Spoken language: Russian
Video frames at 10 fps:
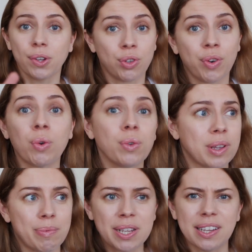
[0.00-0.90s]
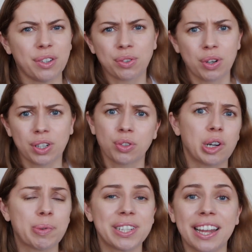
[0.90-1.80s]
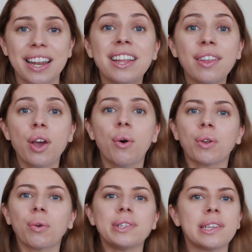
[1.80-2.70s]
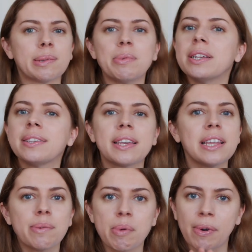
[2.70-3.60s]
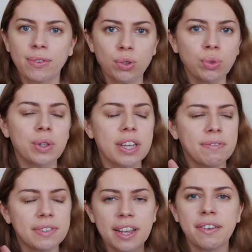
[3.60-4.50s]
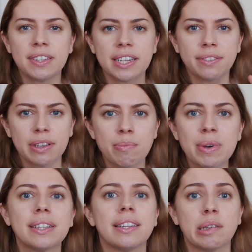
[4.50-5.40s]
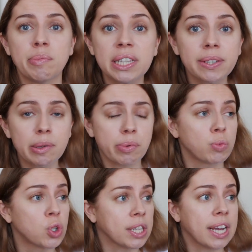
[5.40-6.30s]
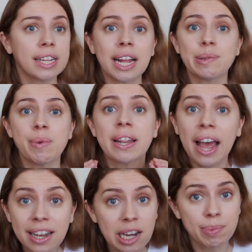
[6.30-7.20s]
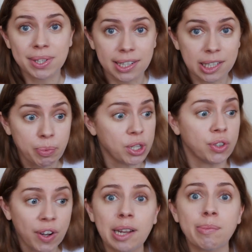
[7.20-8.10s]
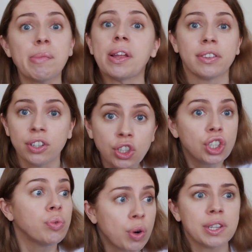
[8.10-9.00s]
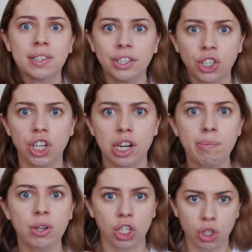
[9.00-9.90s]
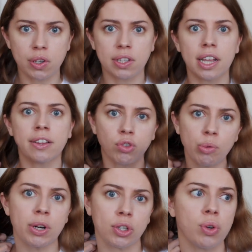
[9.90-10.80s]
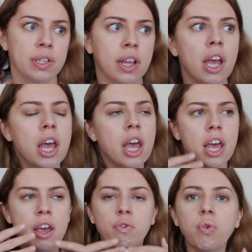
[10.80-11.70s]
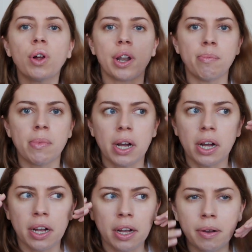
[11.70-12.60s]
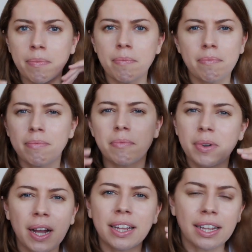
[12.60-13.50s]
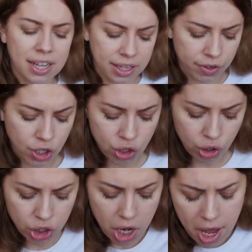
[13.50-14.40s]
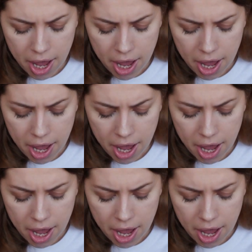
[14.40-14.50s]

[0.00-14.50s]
чуваку, там, я не знаю, сколько, 40-50 лет, он ходит с молескинами повсюду и все-все свои мысли записывает, потому что когда тебе надо написать спич, в этот момент ты ничего не сядешь и не напишешь. То есть это все происходит фоном, эм, когда ты этого не ждешь.